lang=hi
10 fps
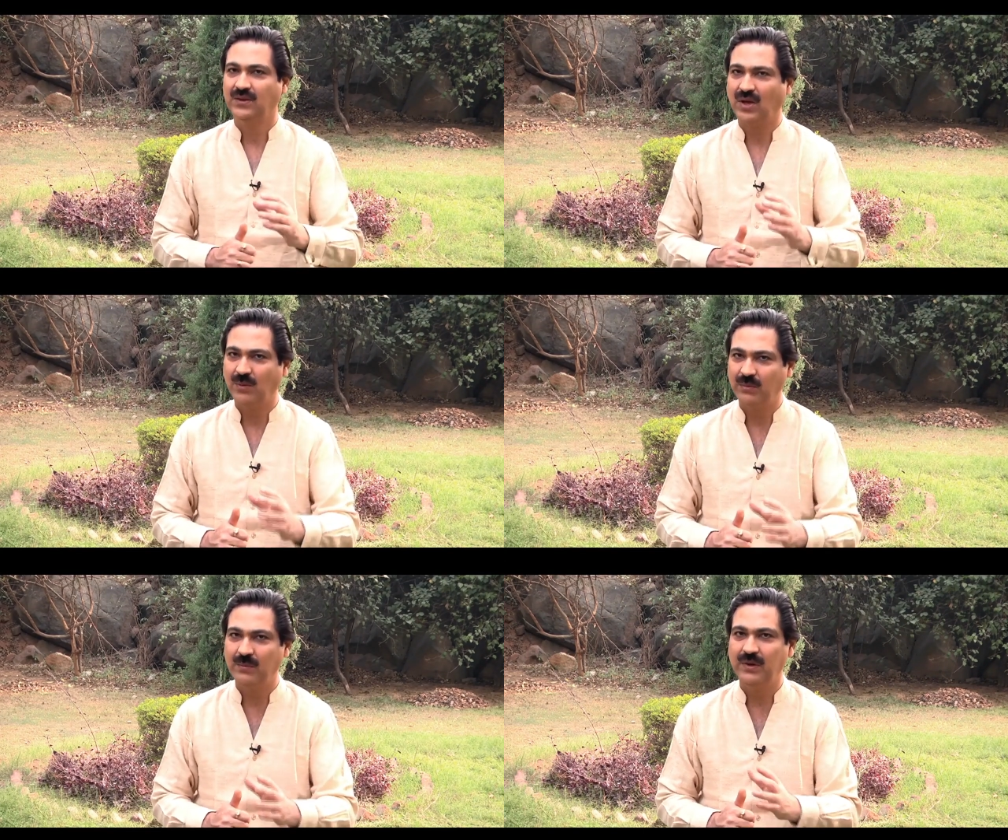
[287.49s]

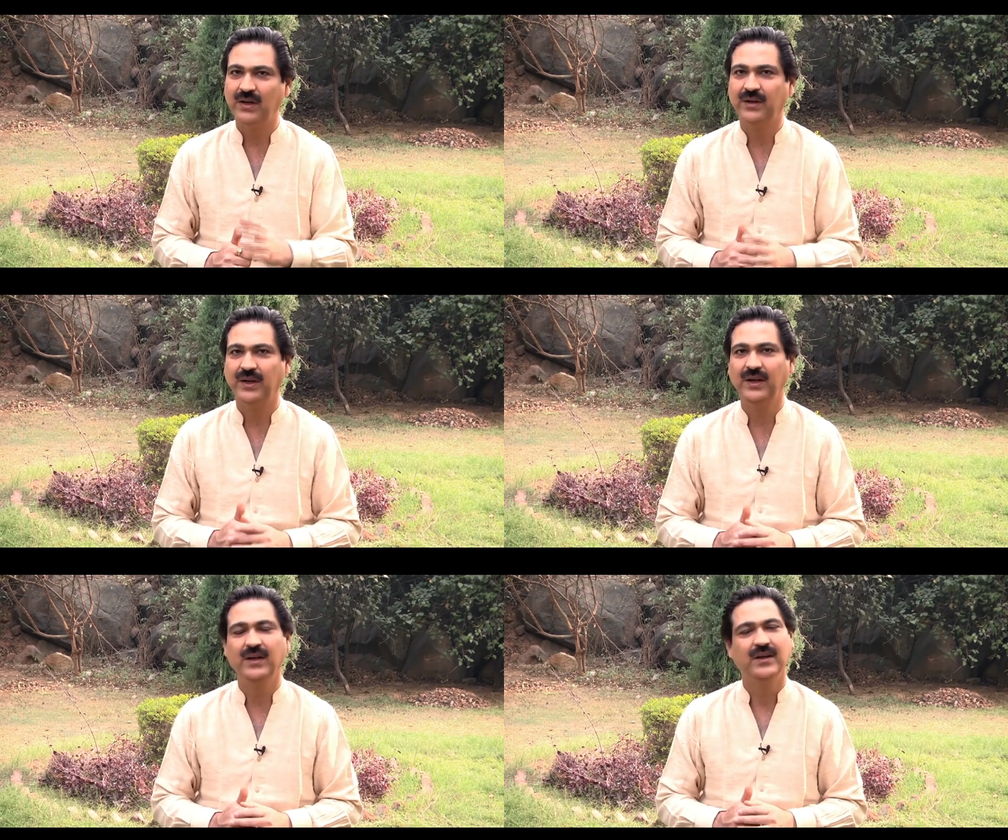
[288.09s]
तांबे में
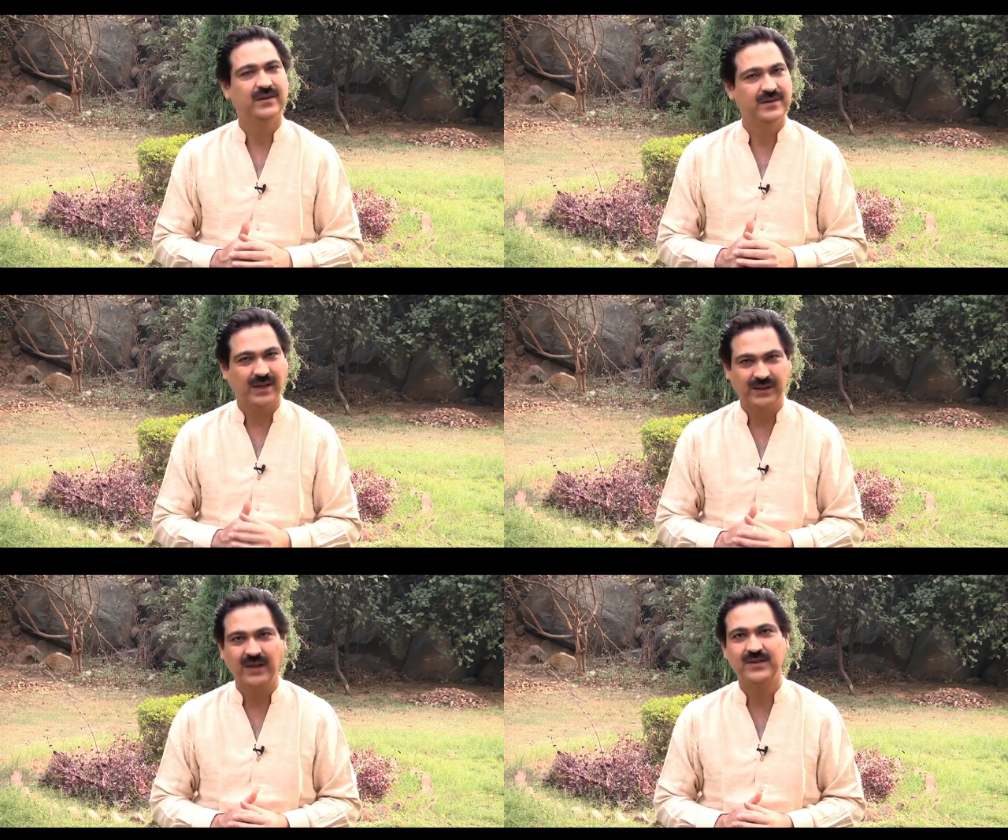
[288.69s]
रखें
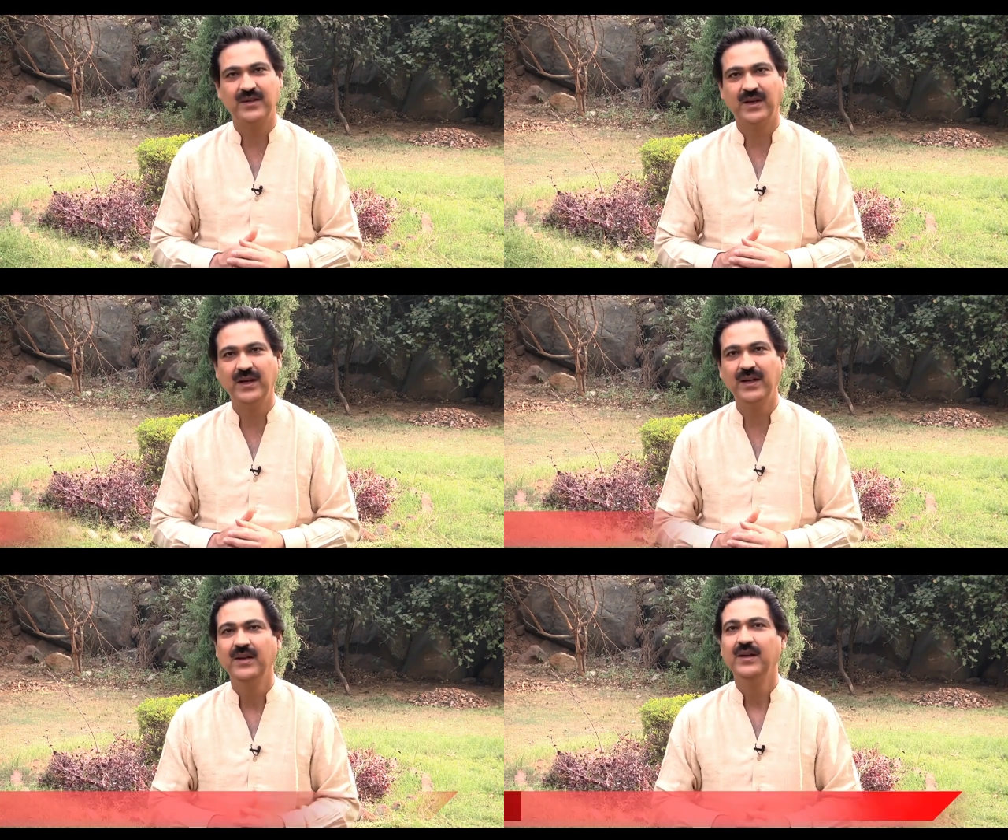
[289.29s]
ज़्यादा अच्छा है